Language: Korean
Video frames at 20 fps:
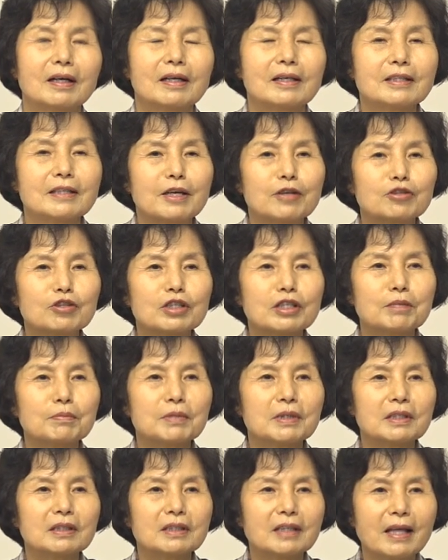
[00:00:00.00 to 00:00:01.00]

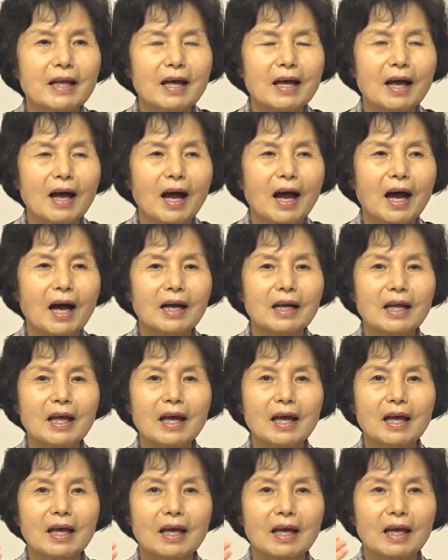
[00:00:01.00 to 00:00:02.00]
예수님을 내
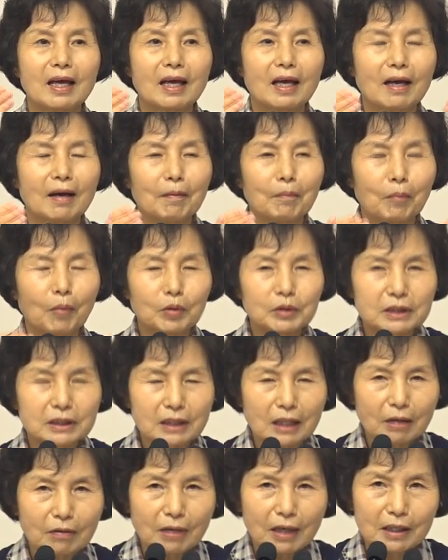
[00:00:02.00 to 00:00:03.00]
안에
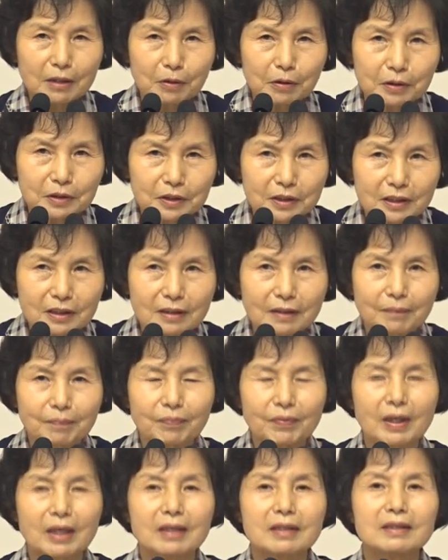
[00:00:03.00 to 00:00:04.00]
모신다고 하는 것은
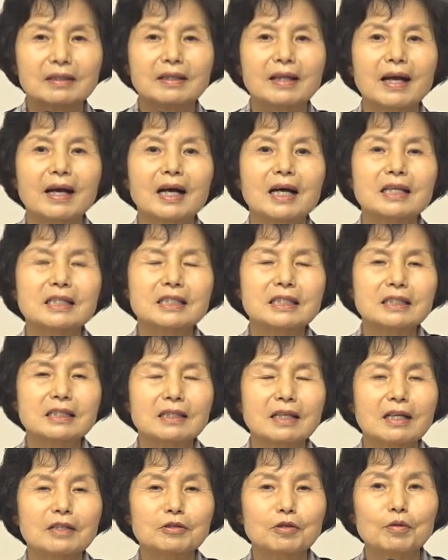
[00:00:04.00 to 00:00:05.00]
내가
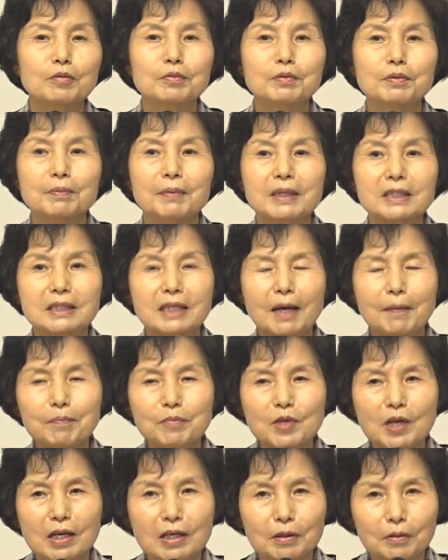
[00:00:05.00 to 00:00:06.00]
신의 성품에
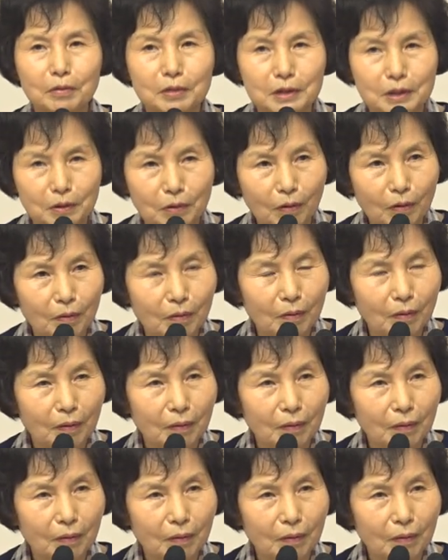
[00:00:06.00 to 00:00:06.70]
참여하는 것이고